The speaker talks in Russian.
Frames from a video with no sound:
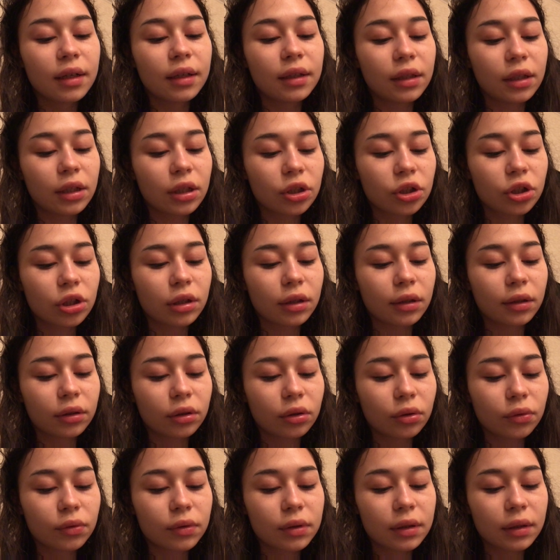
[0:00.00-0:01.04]
нежели
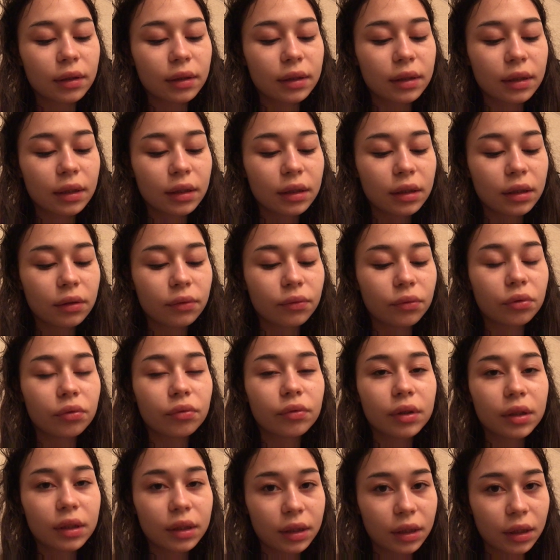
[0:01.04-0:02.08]
готовиться к сессии в
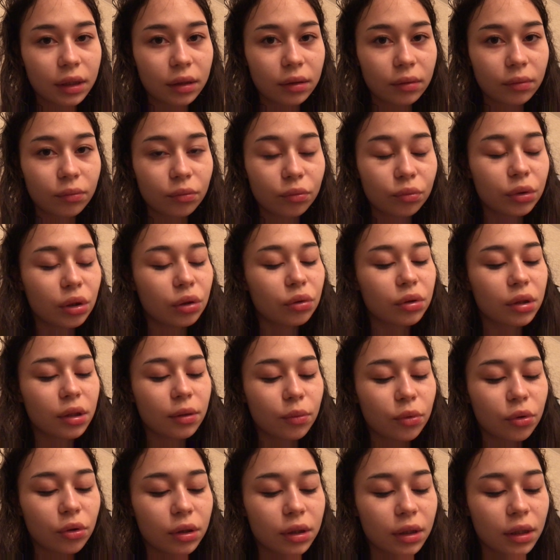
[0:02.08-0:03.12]
университете. У меня у
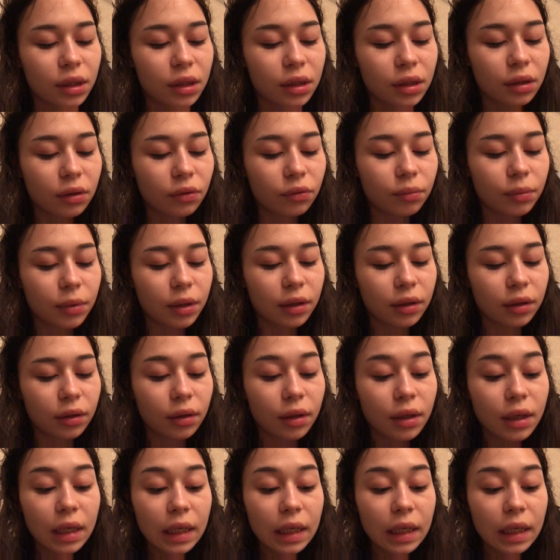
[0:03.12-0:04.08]
самой сессия в мае,